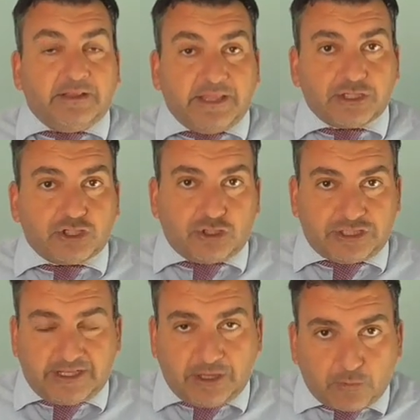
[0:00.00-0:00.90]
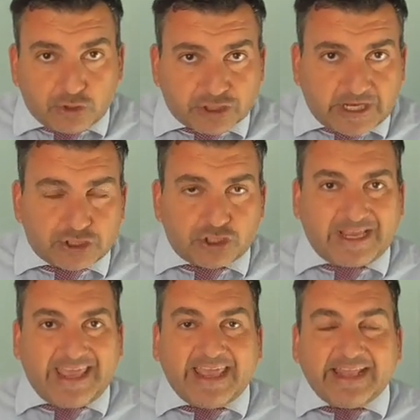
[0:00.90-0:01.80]
De hecho, se han dado muchos casos
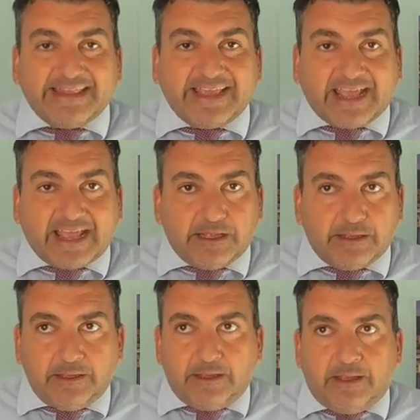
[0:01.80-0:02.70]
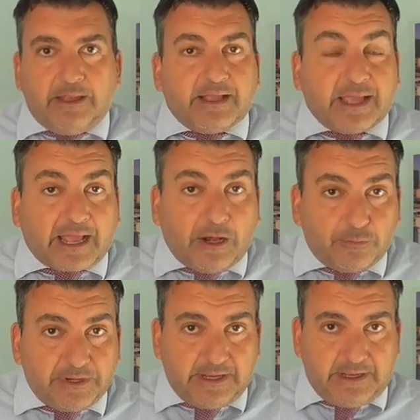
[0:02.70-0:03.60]
que hay gente que, que
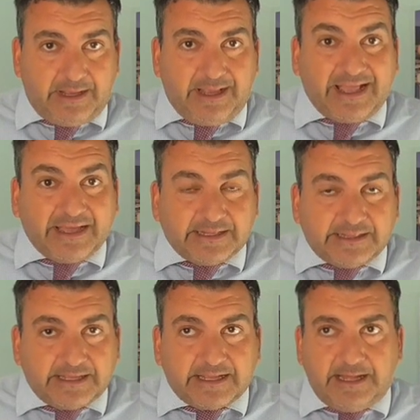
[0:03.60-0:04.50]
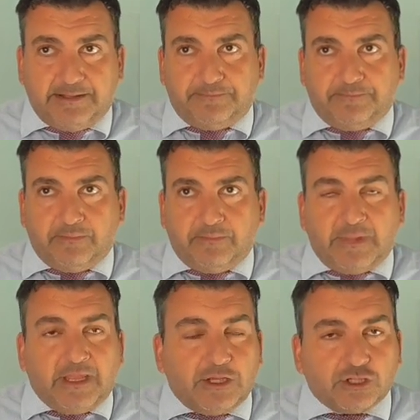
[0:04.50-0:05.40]
calumnia, critica,
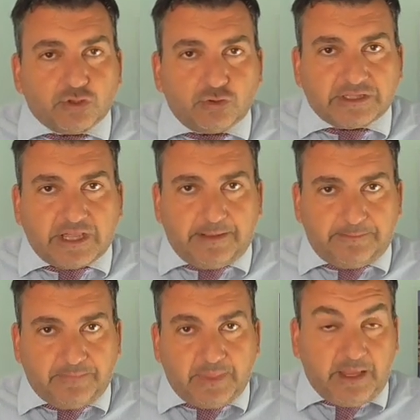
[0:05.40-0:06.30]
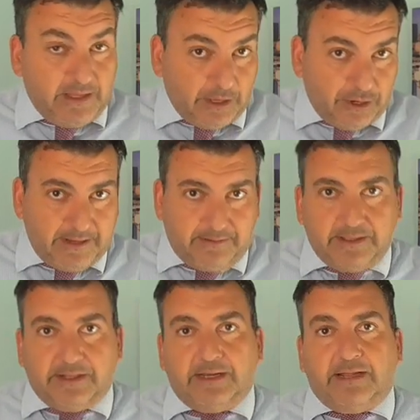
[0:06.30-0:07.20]
insulta, y ahora
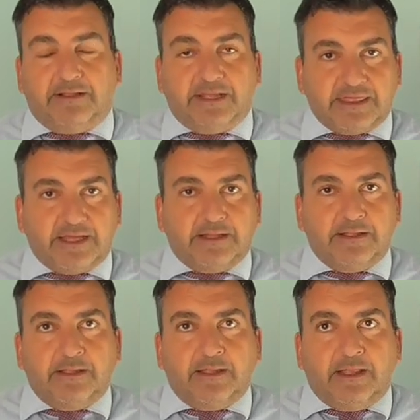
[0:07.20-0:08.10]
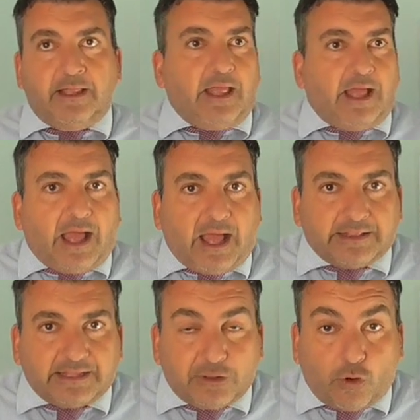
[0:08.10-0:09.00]
en La Bañeza
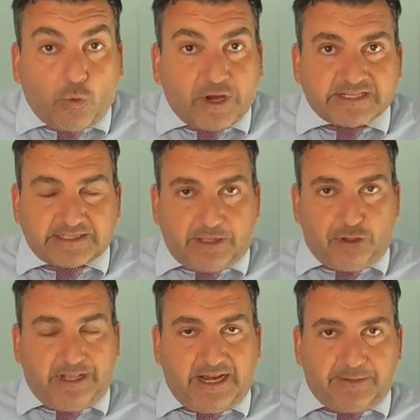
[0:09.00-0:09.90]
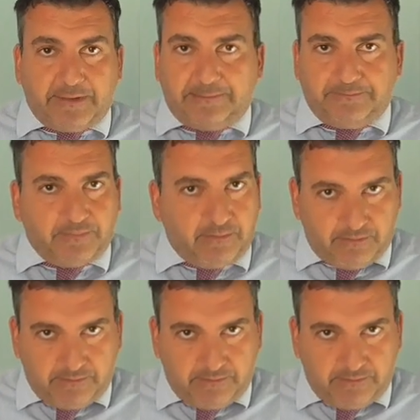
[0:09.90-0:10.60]
han dado un estado de alarma,